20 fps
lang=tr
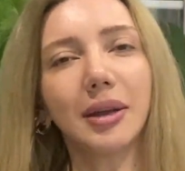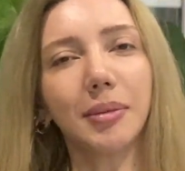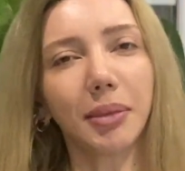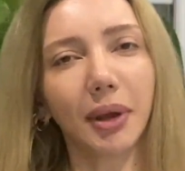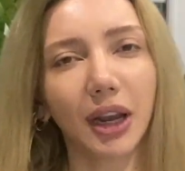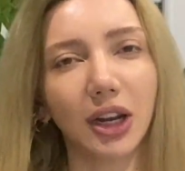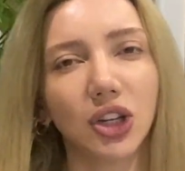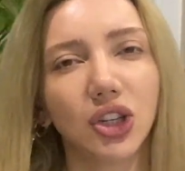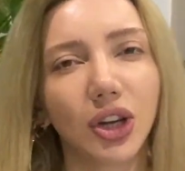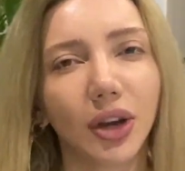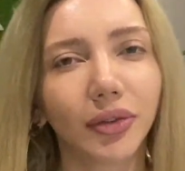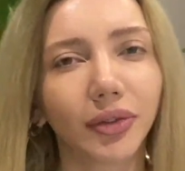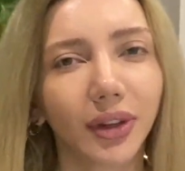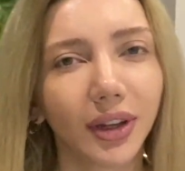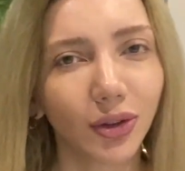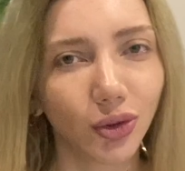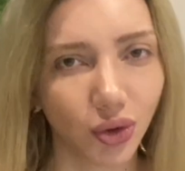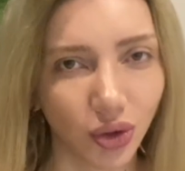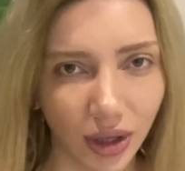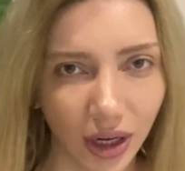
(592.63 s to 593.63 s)
Birkaç
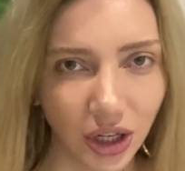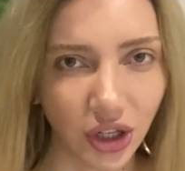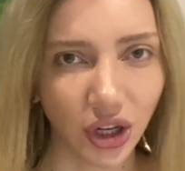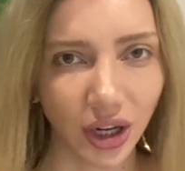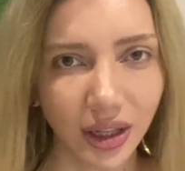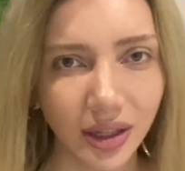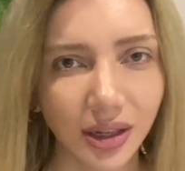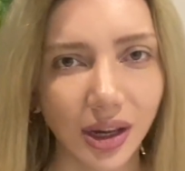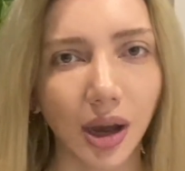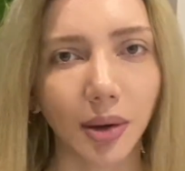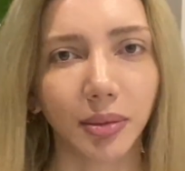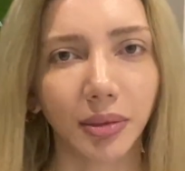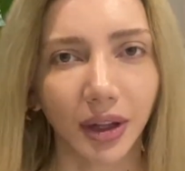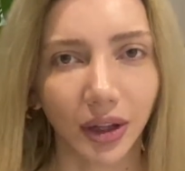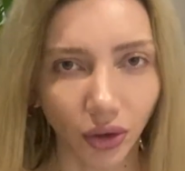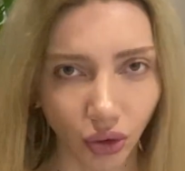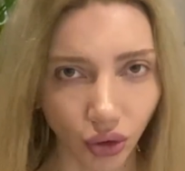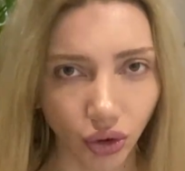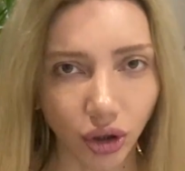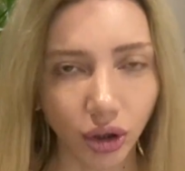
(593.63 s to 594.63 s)
haftaya düzeleceğini tahmin
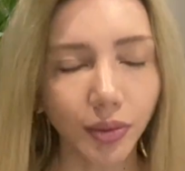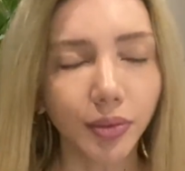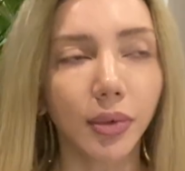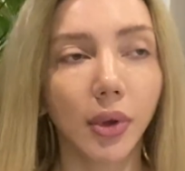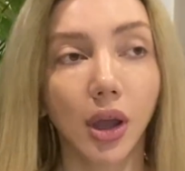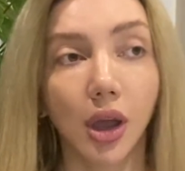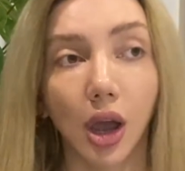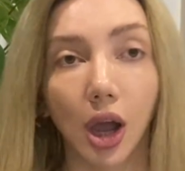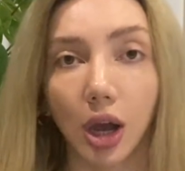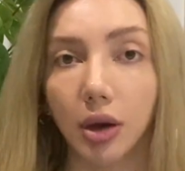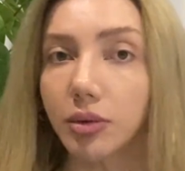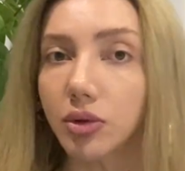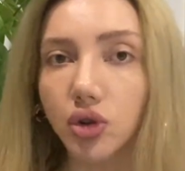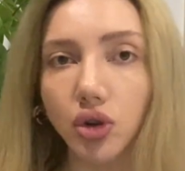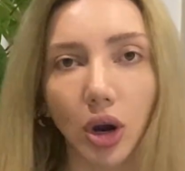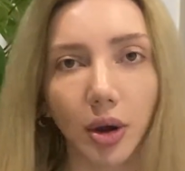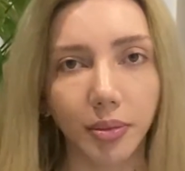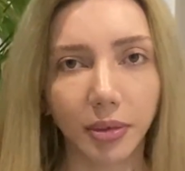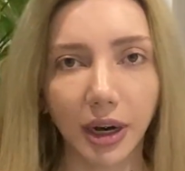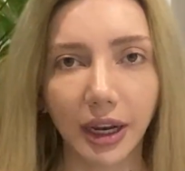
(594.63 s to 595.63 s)
ediyorum. Ama
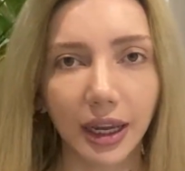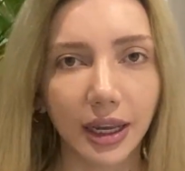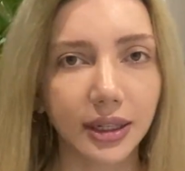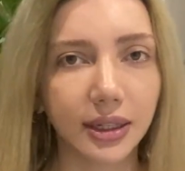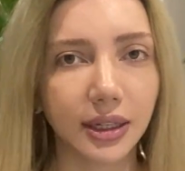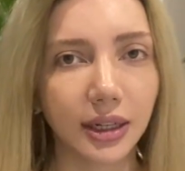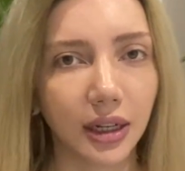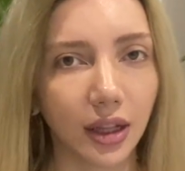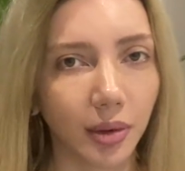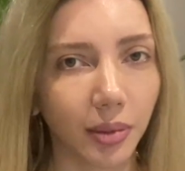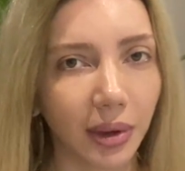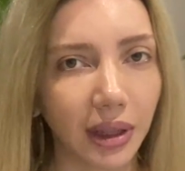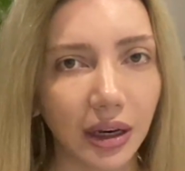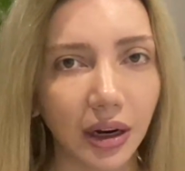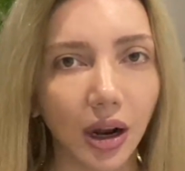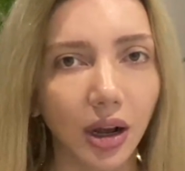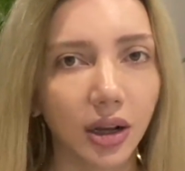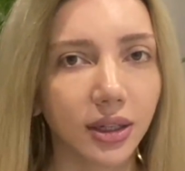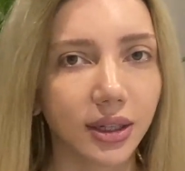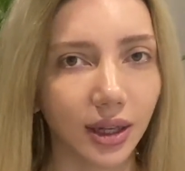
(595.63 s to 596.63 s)
şu an bile kesinlikle beni
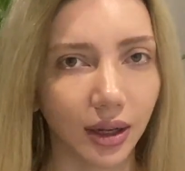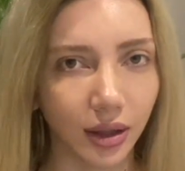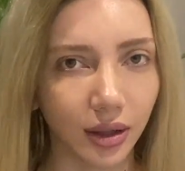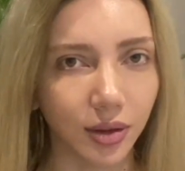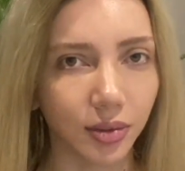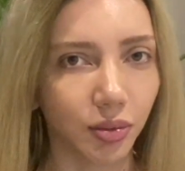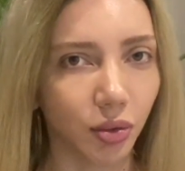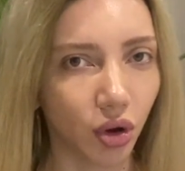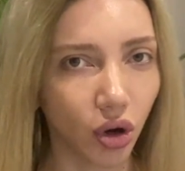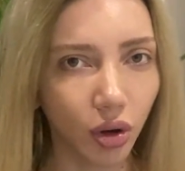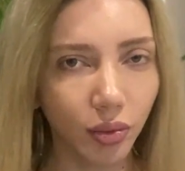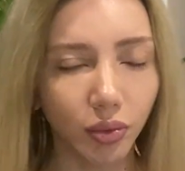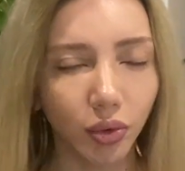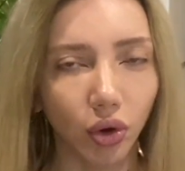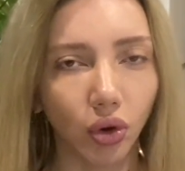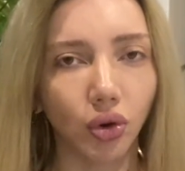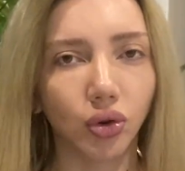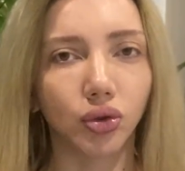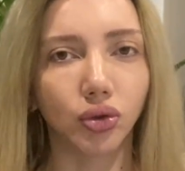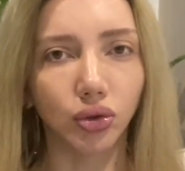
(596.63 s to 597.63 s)
rahatsız etmiyor bu
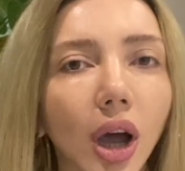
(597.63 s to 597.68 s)
görüntü.